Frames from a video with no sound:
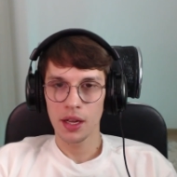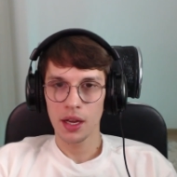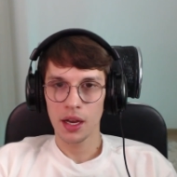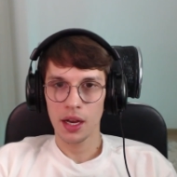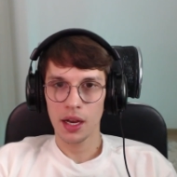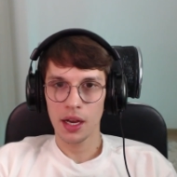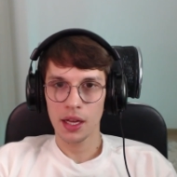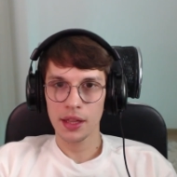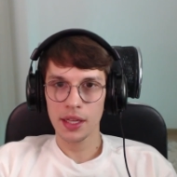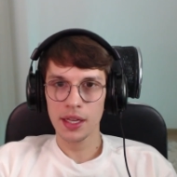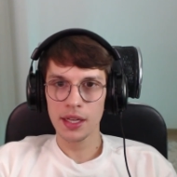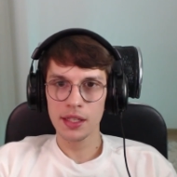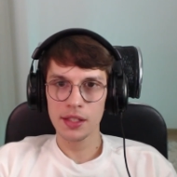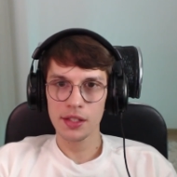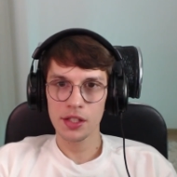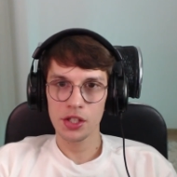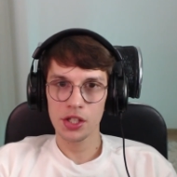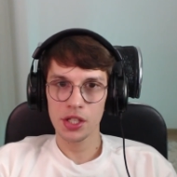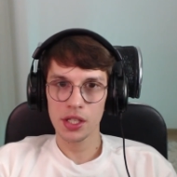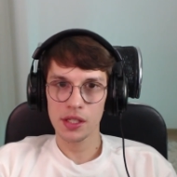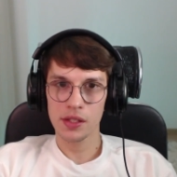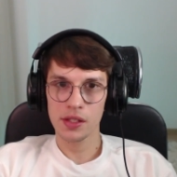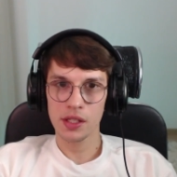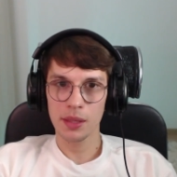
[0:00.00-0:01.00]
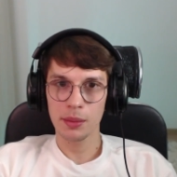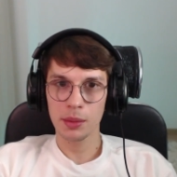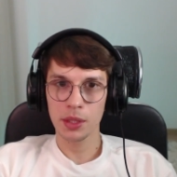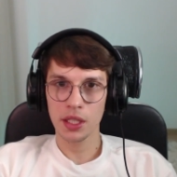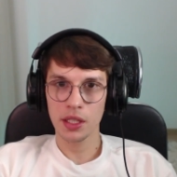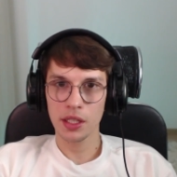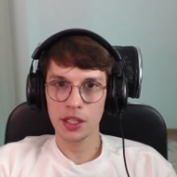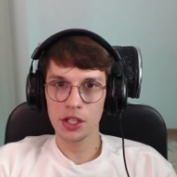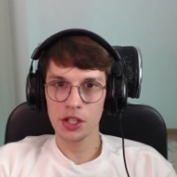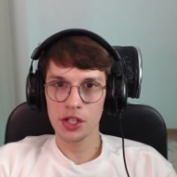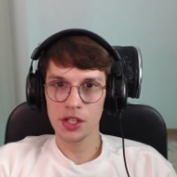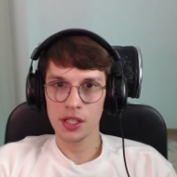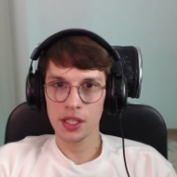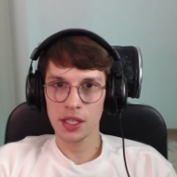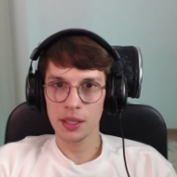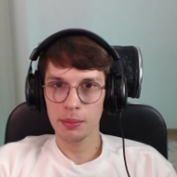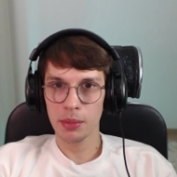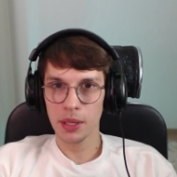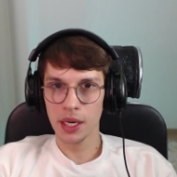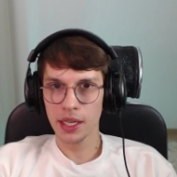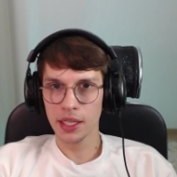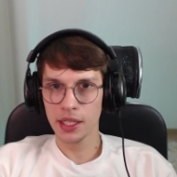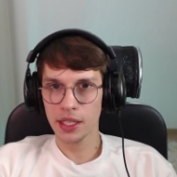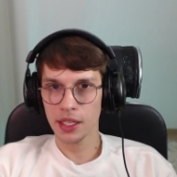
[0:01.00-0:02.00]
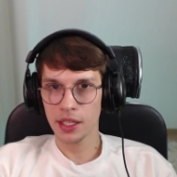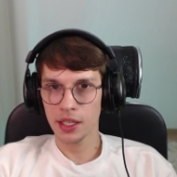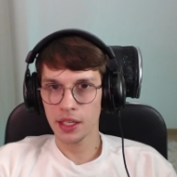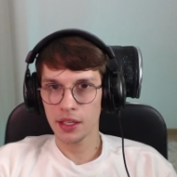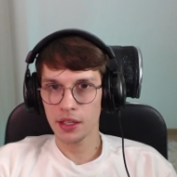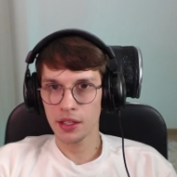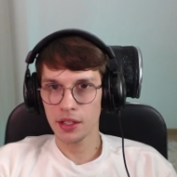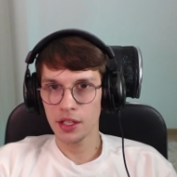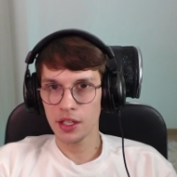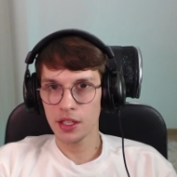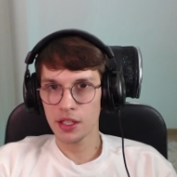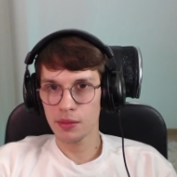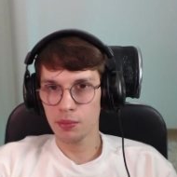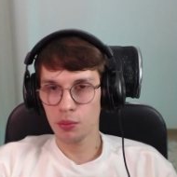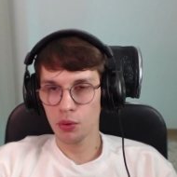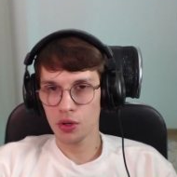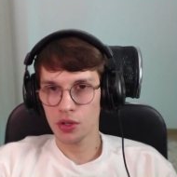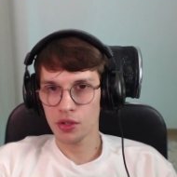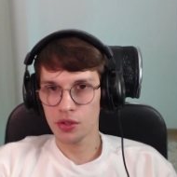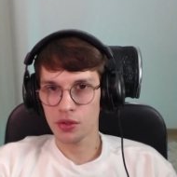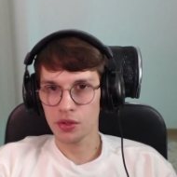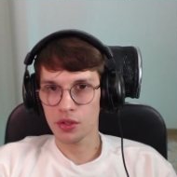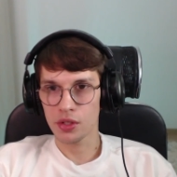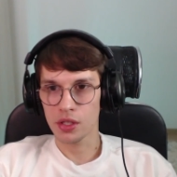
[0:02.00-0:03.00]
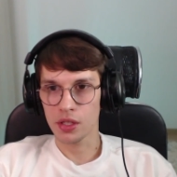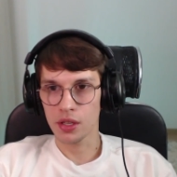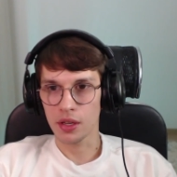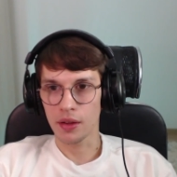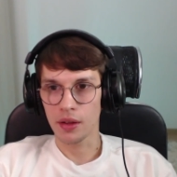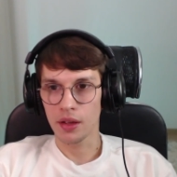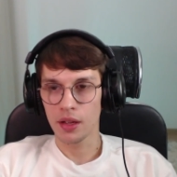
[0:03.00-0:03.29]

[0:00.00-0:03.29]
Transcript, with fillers: она сейчас в стоматологической практике не используется.